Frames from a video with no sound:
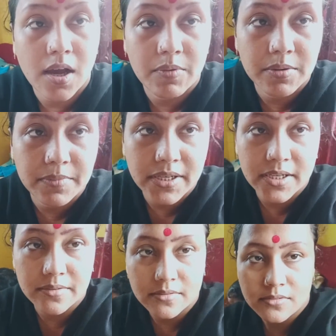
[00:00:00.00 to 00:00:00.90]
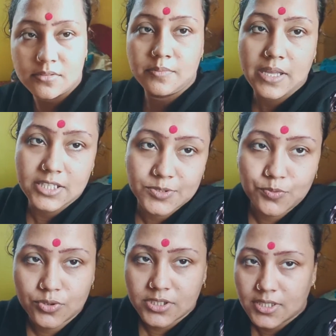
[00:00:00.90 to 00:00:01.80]
আমার মেয়ের ম্যাথস
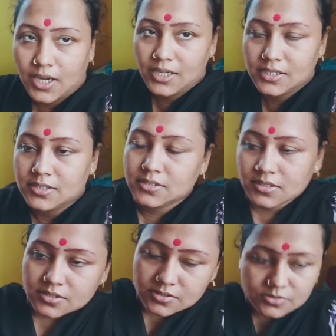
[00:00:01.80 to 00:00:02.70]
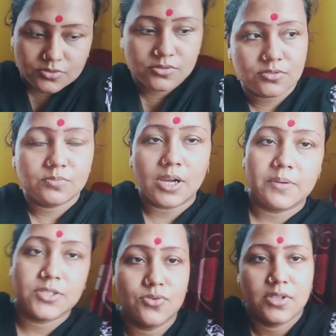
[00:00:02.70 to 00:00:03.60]
পরীক্ষা তো ওর
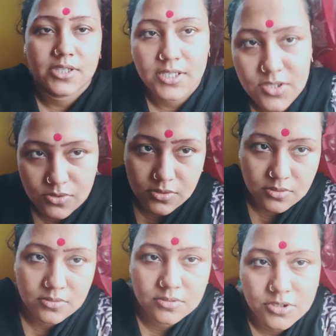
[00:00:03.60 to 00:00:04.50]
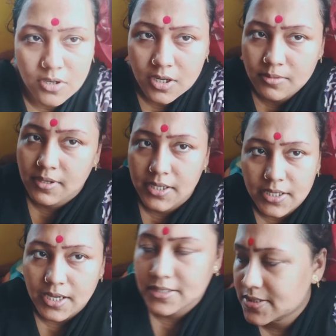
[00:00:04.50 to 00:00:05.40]
বাবা চলে গেছিলো সকালবেলায়
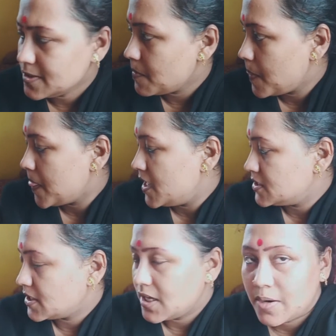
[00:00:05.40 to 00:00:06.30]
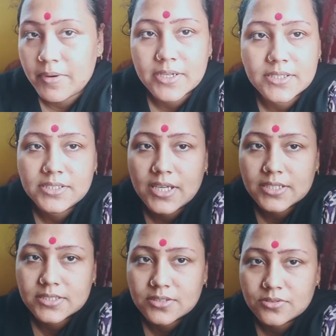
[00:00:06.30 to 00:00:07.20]
কাজে তাই আমাকে দিয়ে
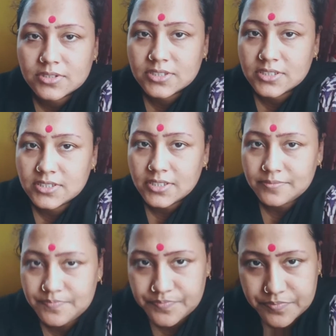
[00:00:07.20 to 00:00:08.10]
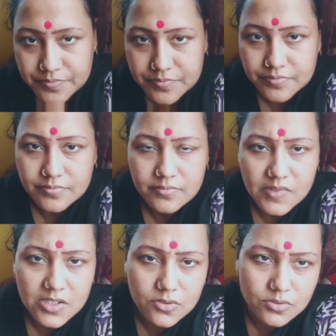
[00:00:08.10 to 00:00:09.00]
আসতে হয়েছে গিয়ে
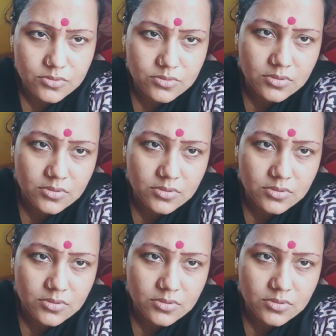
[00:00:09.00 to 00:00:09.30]
তো